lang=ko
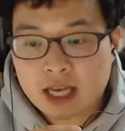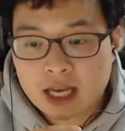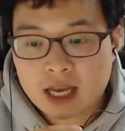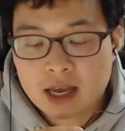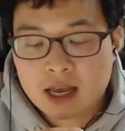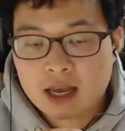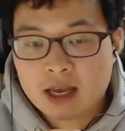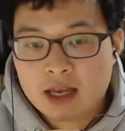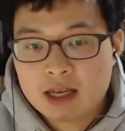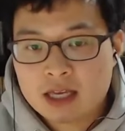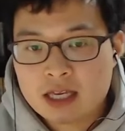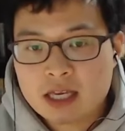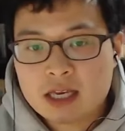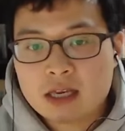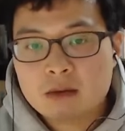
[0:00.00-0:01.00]
때
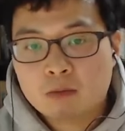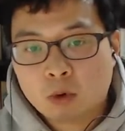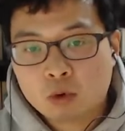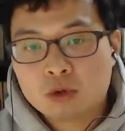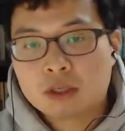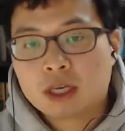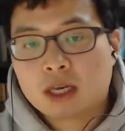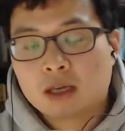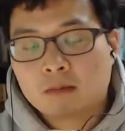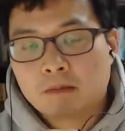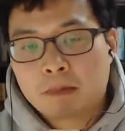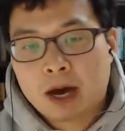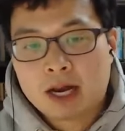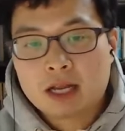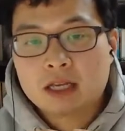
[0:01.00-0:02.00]
이 모든 게
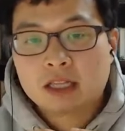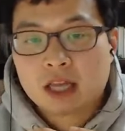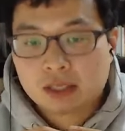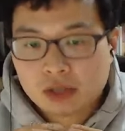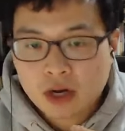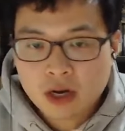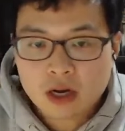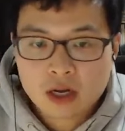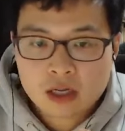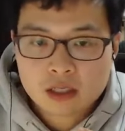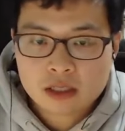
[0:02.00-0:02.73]
발행이 돼서